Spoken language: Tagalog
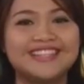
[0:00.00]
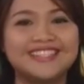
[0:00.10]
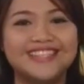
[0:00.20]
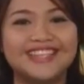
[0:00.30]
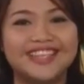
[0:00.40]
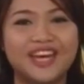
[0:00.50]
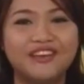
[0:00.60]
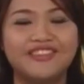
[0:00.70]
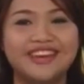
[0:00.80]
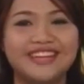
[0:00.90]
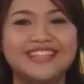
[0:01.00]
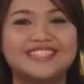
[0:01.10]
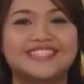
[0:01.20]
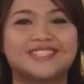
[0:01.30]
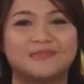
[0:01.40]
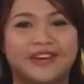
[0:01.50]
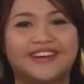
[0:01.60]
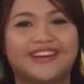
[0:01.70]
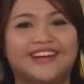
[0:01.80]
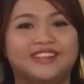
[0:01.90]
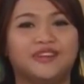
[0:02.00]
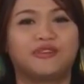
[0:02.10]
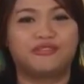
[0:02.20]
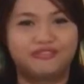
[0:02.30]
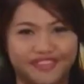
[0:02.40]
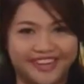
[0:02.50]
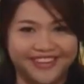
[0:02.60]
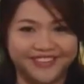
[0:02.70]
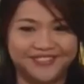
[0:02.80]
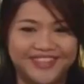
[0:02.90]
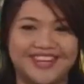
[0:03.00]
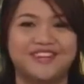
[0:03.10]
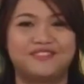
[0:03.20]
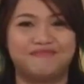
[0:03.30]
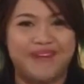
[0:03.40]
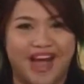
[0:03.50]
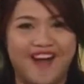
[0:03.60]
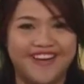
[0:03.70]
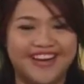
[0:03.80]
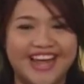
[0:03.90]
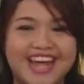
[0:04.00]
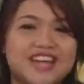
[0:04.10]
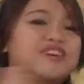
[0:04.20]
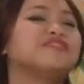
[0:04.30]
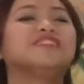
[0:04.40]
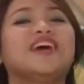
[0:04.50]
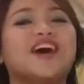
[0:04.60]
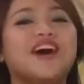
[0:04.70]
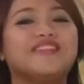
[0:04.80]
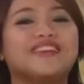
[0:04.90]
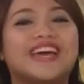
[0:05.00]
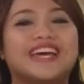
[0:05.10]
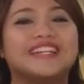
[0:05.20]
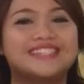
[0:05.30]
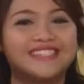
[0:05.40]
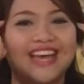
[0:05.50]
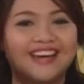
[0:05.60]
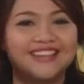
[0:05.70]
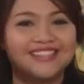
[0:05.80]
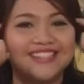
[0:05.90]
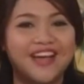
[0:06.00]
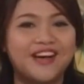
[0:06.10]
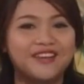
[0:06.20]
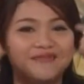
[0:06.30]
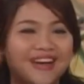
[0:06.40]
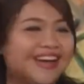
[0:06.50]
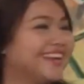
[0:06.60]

hasn't given us a spirit of fear, but of power and of love and a sound, sound mind.